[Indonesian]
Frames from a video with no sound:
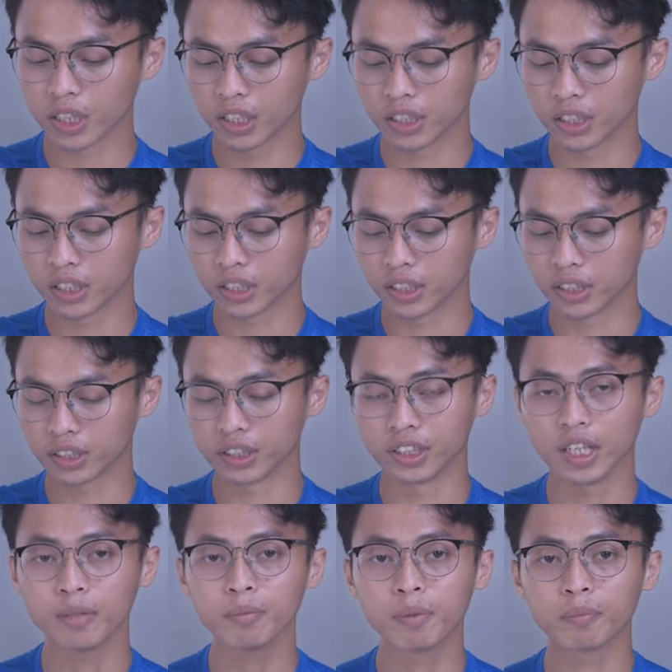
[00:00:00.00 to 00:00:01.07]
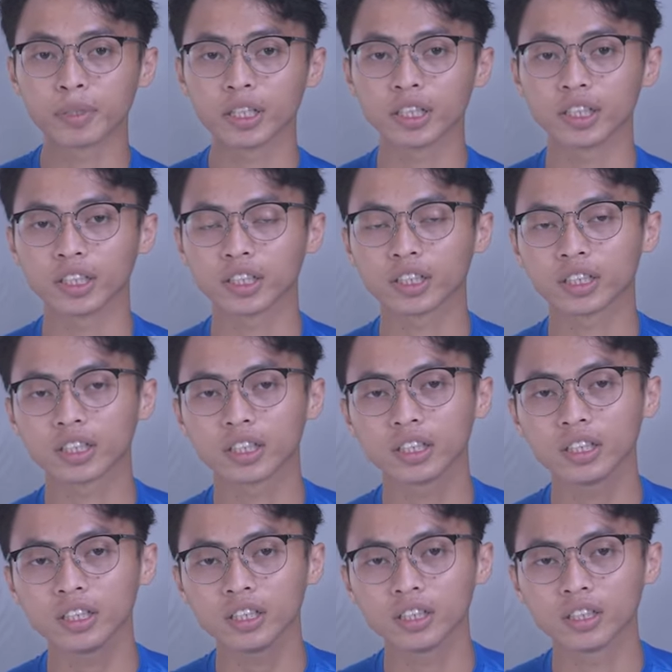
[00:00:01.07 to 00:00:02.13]
uh, dia
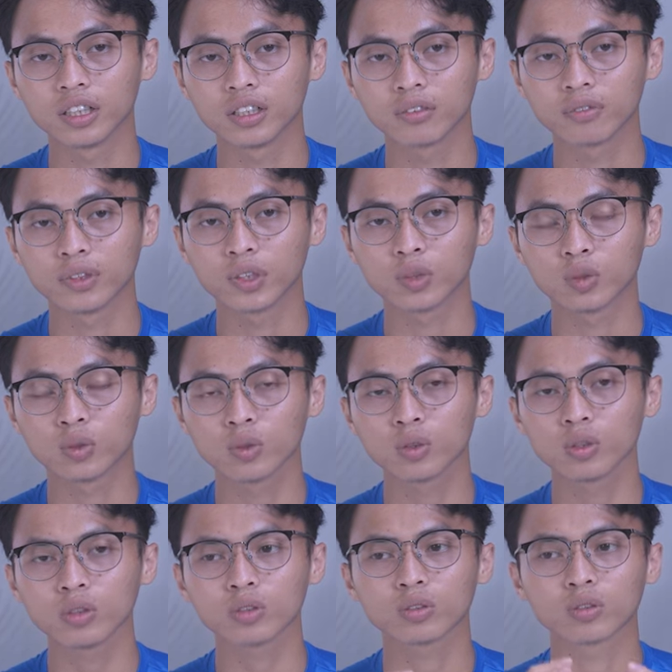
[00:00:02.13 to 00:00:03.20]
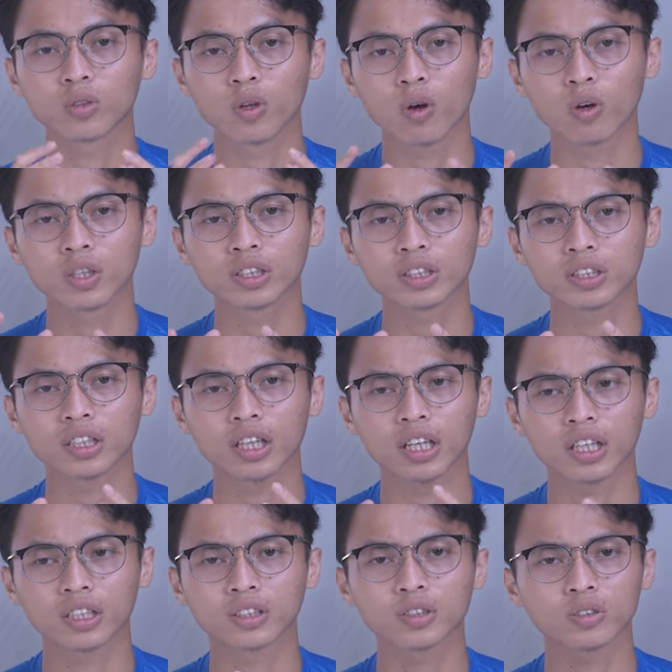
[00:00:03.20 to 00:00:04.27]
memiliki uh, fitur noise
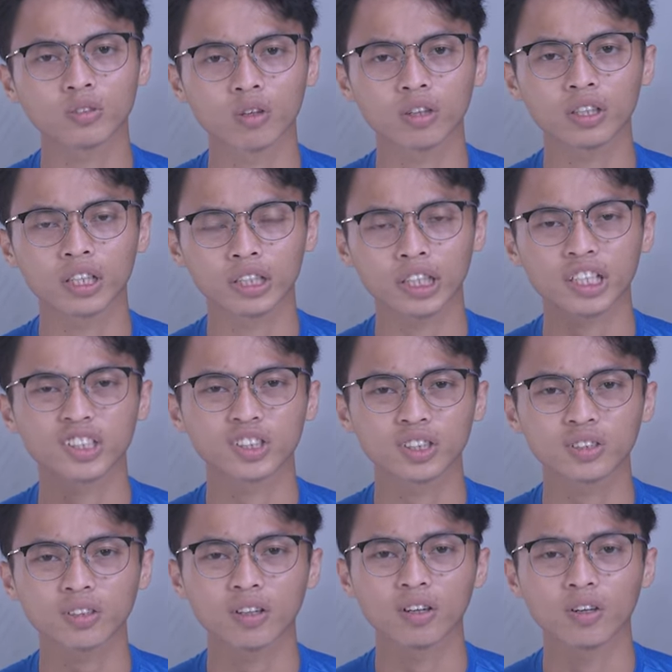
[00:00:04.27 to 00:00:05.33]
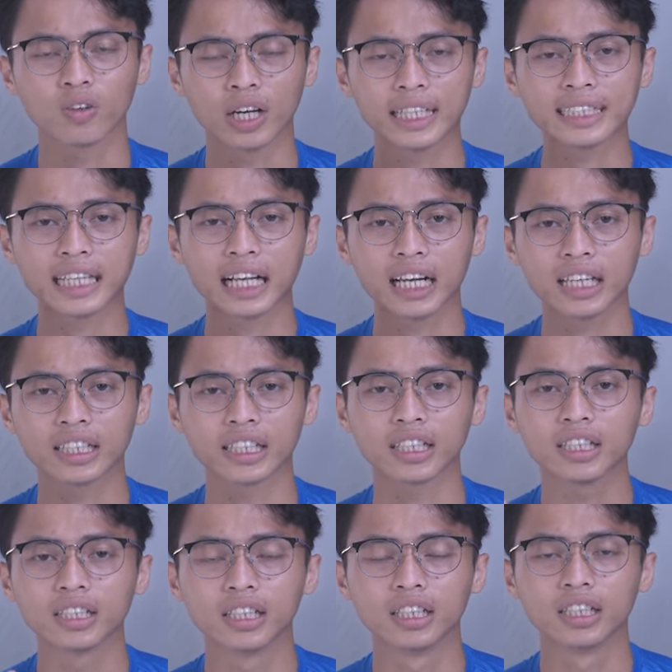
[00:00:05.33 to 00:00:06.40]
and snore detection kalau nggak salah
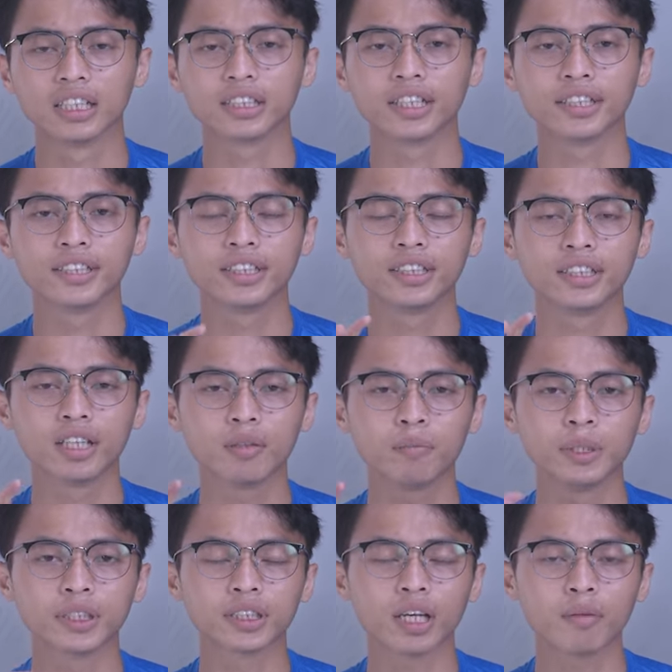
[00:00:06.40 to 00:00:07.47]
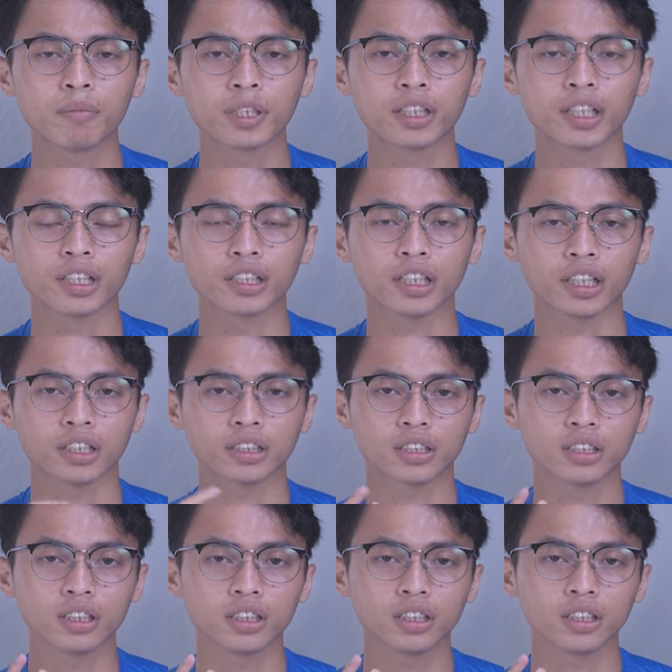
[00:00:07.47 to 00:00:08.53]
ya. jadi dia bisa
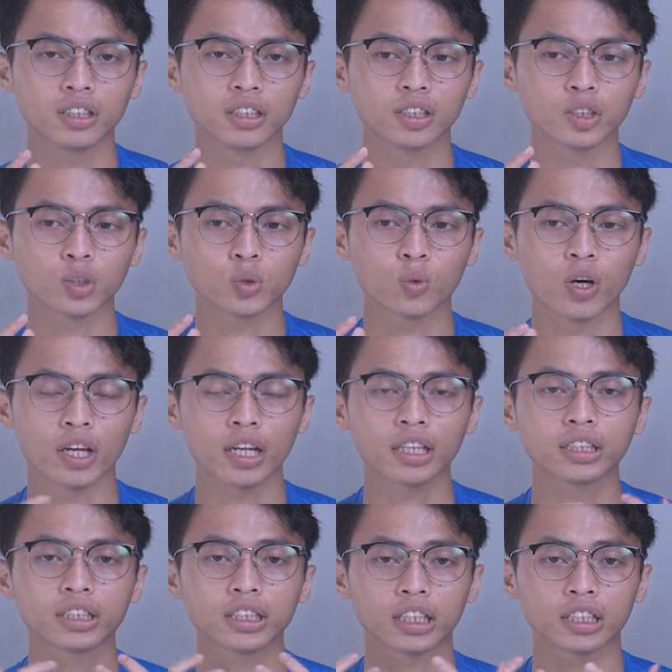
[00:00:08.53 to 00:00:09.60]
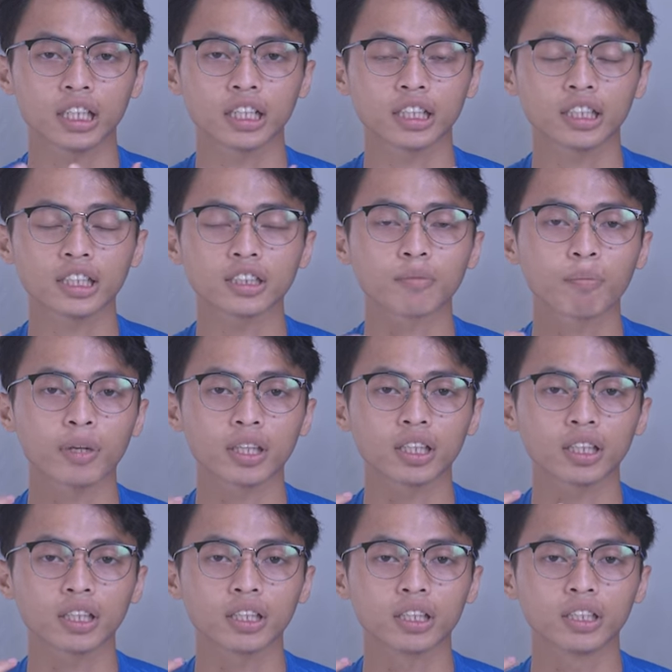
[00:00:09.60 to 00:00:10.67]
mendeteksi uh, suara di sekitar kita
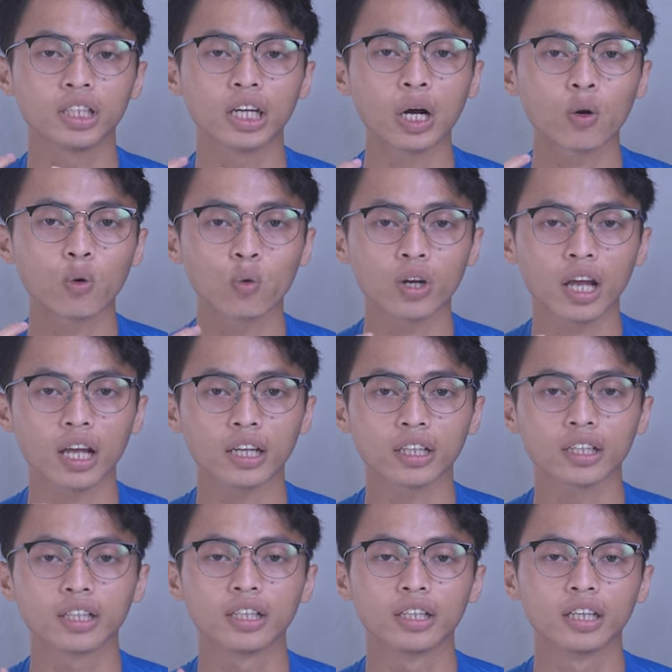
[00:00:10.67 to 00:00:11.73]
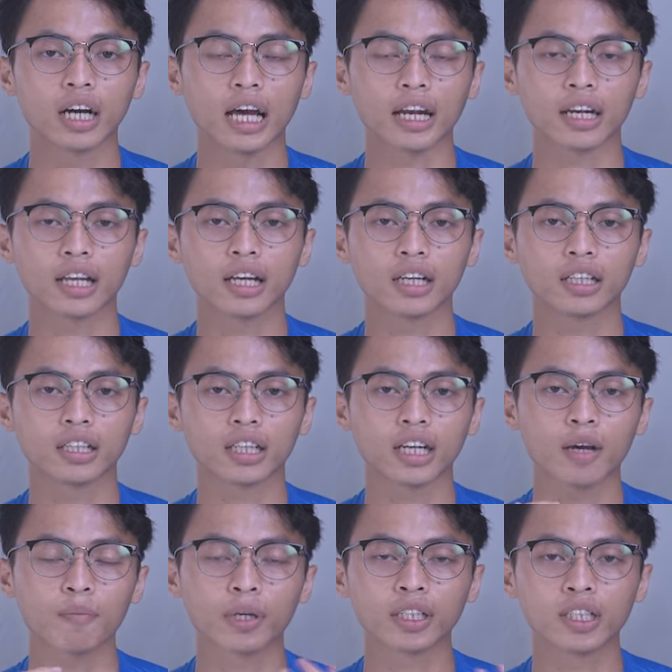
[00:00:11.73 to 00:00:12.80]
seperti uh, dengkuran. Karena
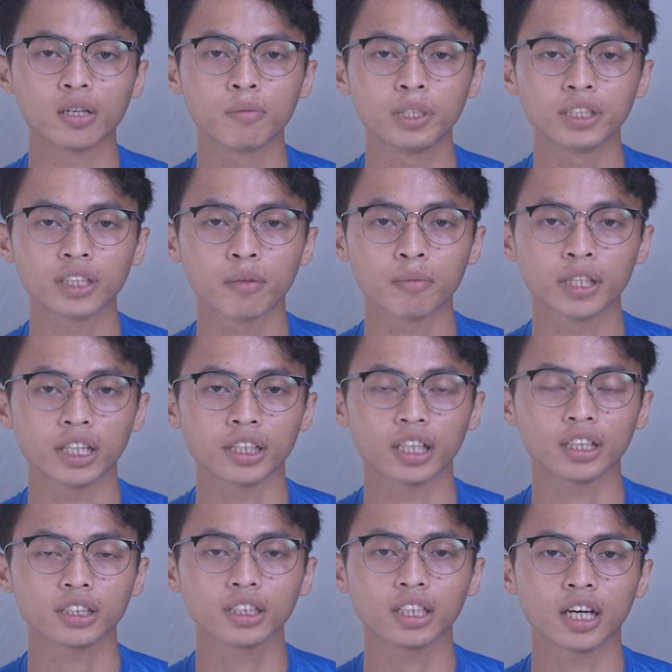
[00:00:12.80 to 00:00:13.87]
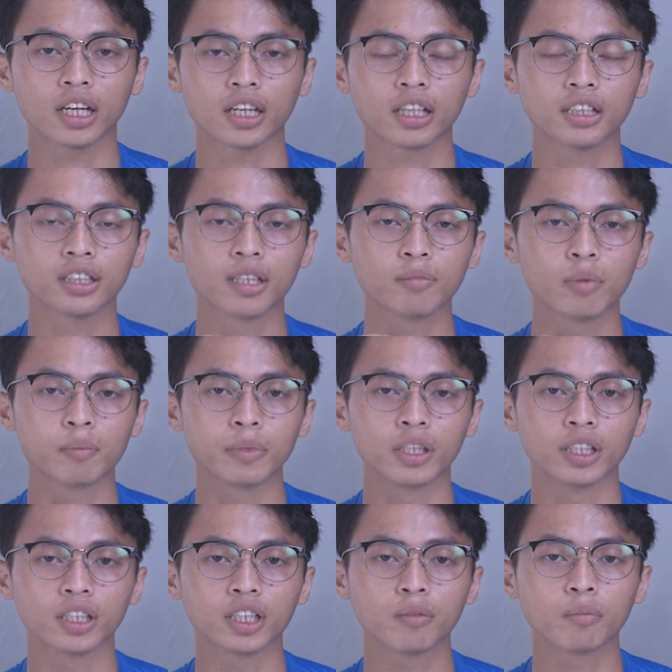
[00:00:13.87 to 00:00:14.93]
kenapa dia bisa mendeteksi? Karena dia
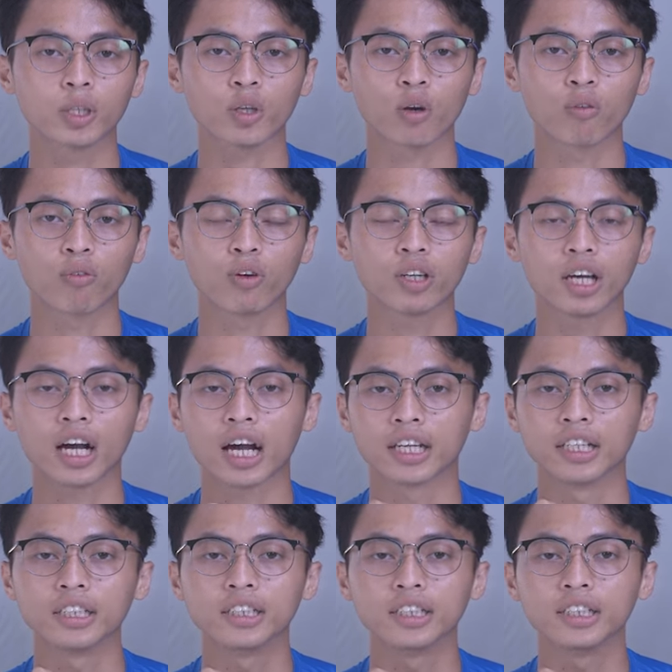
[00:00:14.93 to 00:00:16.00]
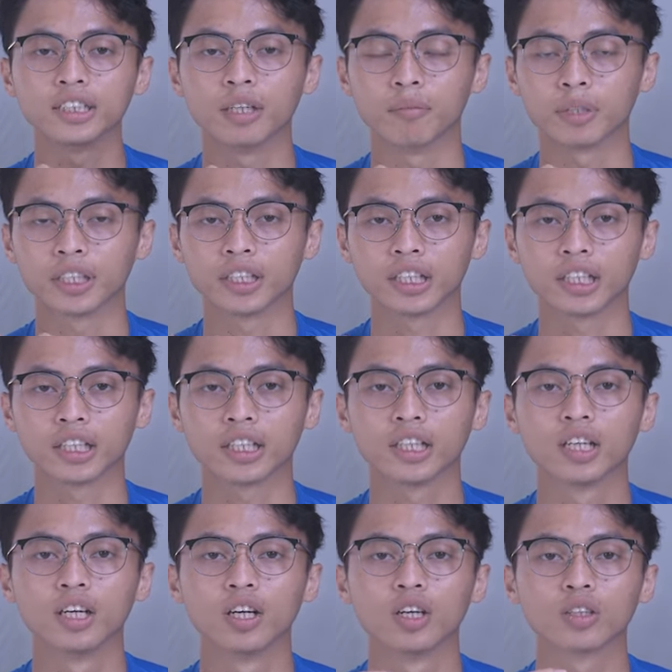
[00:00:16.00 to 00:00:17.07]
memiliki mikrofon yang ada di jam ini.
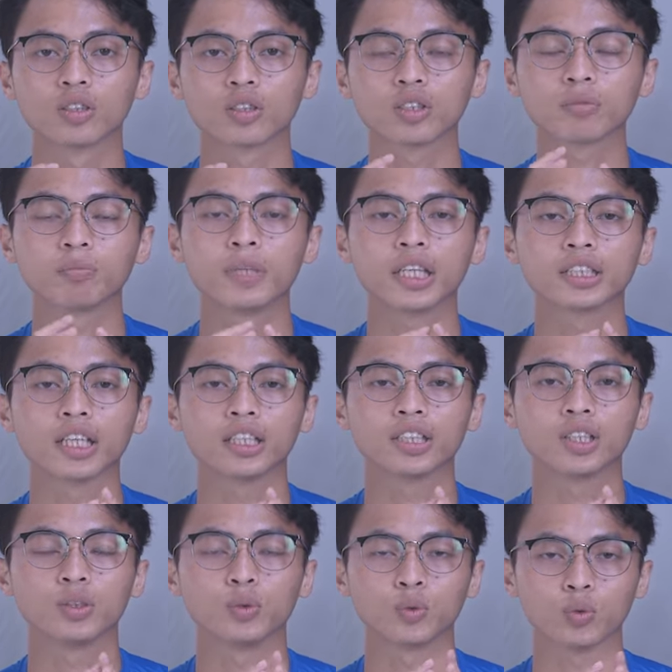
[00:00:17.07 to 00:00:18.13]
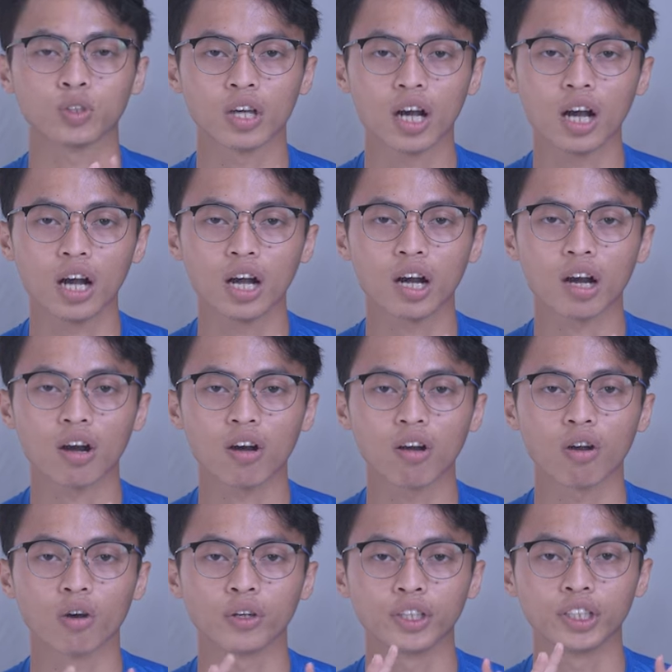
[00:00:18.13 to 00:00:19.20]
Terus biasanya juga
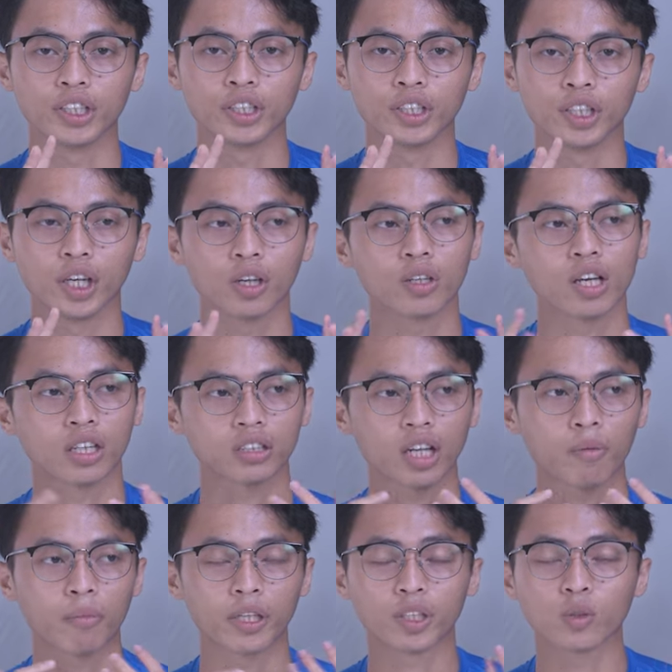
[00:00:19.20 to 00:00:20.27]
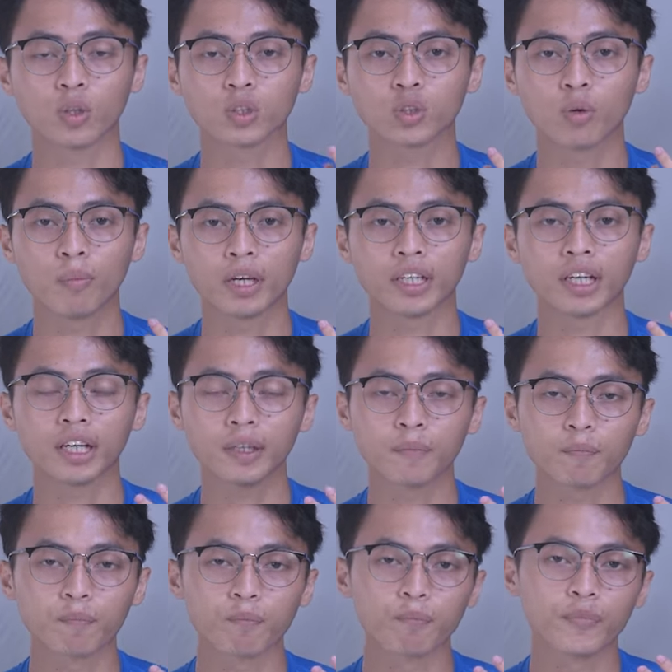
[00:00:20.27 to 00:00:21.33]
kalau di yang selama ini gue coba ya,
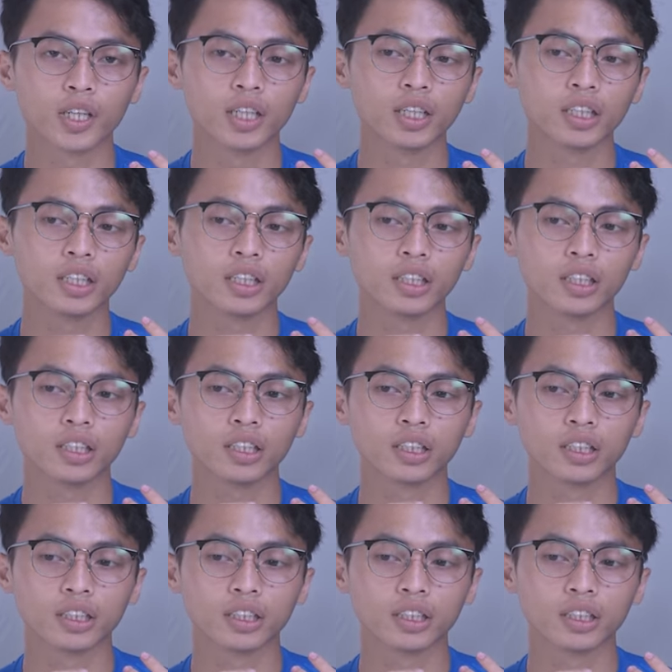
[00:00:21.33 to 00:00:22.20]
uh,